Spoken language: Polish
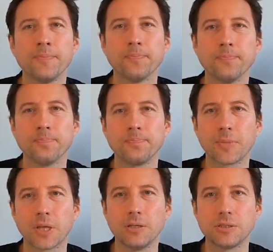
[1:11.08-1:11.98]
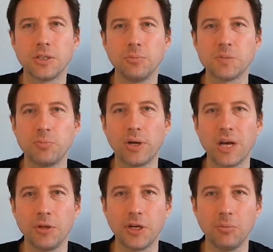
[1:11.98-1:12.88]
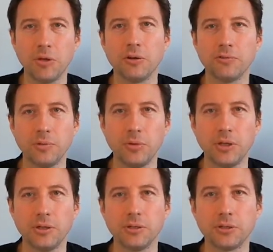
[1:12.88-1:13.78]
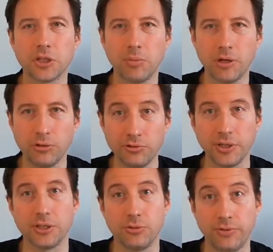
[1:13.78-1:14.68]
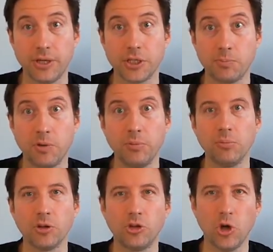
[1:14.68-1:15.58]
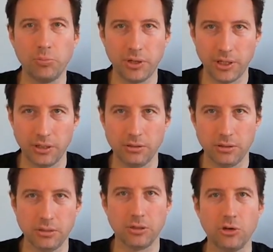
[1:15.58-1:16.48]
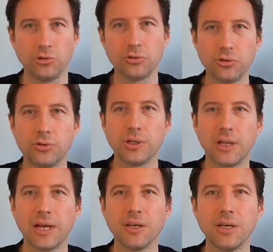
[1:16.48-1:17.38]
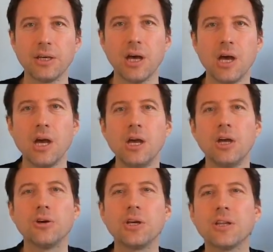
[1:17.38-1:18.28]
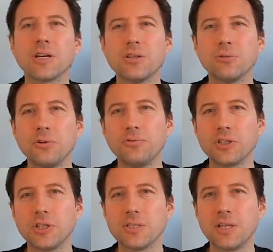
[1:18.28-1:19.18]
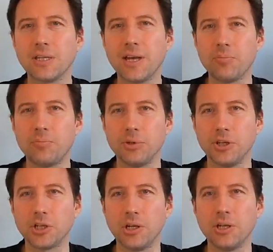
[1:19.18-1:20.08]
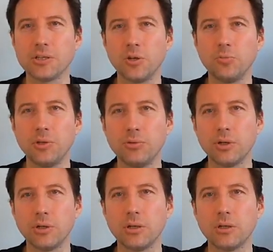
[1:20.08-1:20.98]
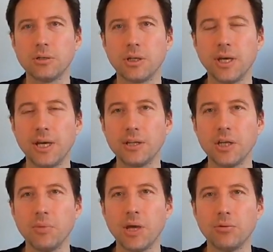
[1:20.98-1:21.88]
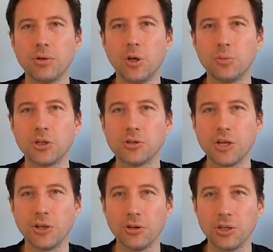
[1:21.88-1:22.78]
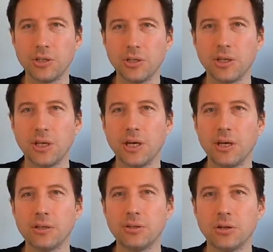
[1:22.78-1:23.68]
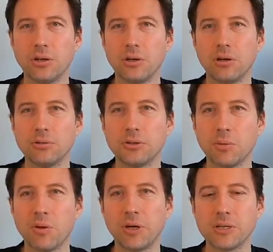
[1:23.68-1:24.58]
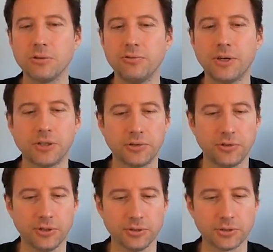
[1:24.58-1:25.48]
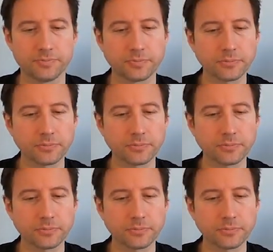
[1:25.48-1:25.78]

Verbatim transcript: Mm, z tymi spółkami gamingowymi trzeba również uważać, pomimo dobrej koniunktury dla nich, to jednak są to właśnie startupy. Jeżeli nie zrobiły gier, nie miały dobrze ocenionych tych gier, to trzeba bardzo uważać wciąż.